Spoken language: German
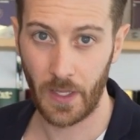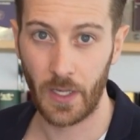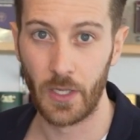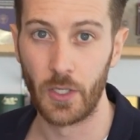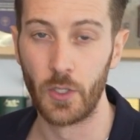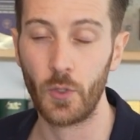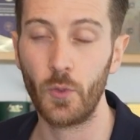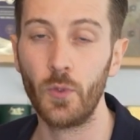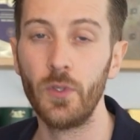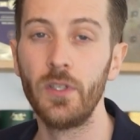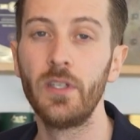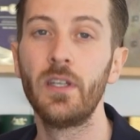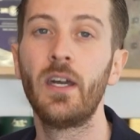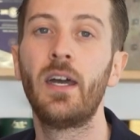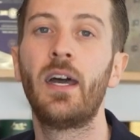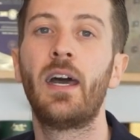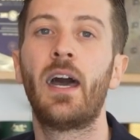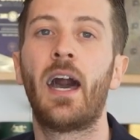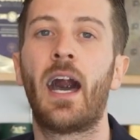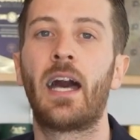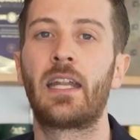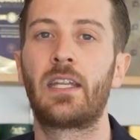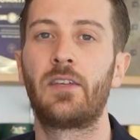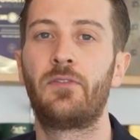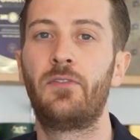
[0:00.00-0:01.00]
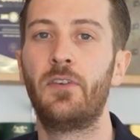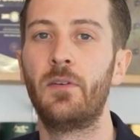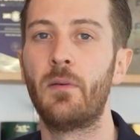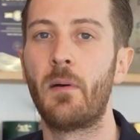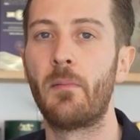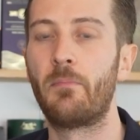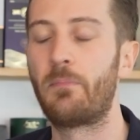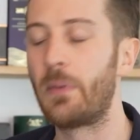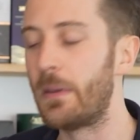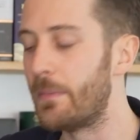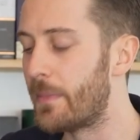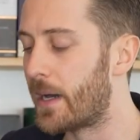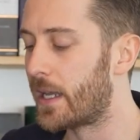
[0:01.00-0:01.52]
Nun hat die Firma
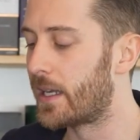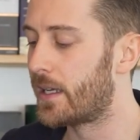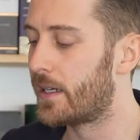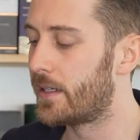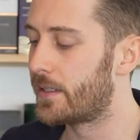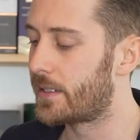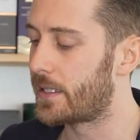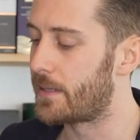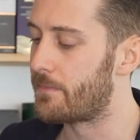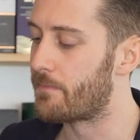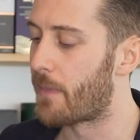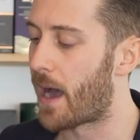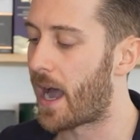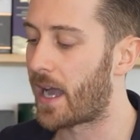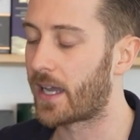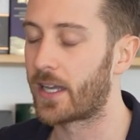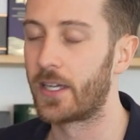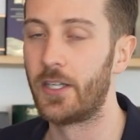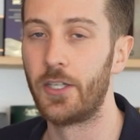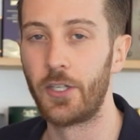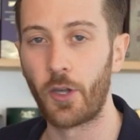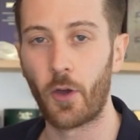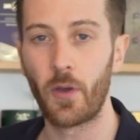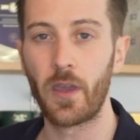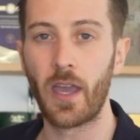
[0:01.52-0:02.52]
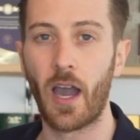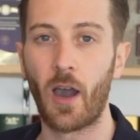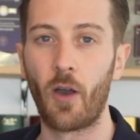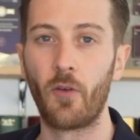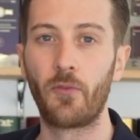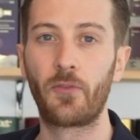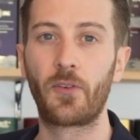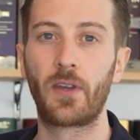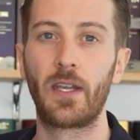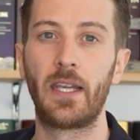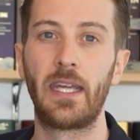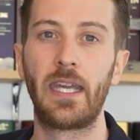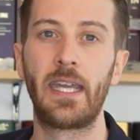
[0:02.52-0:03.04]
Bimmerle die Marke neu
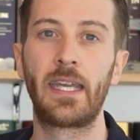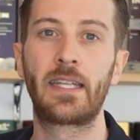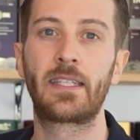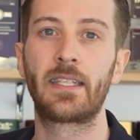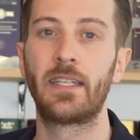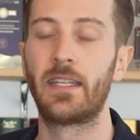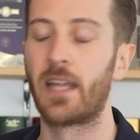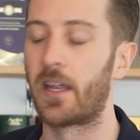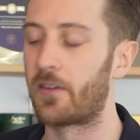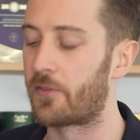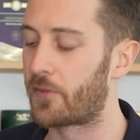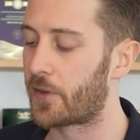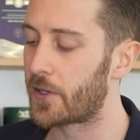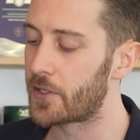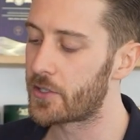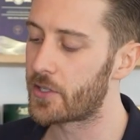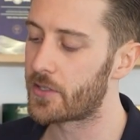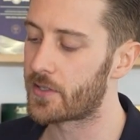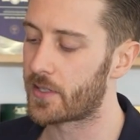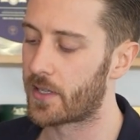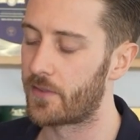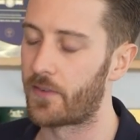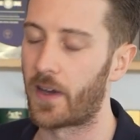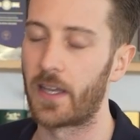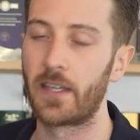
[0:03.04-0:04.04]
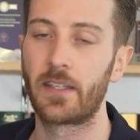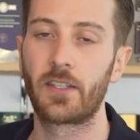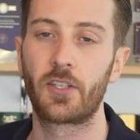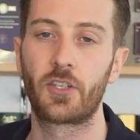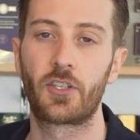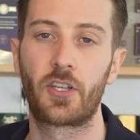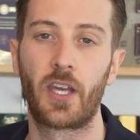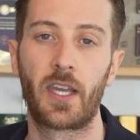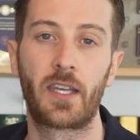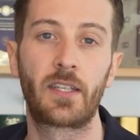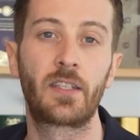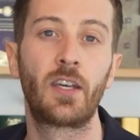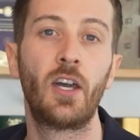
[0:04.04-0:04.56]
aufgelegt, in ein frisches Gewand
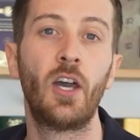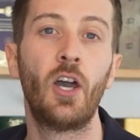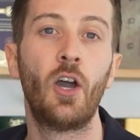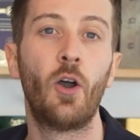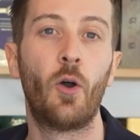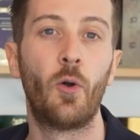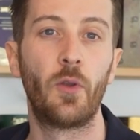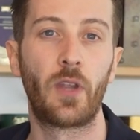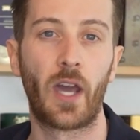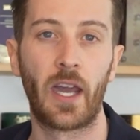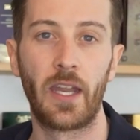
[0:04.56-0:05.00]
gesteckt und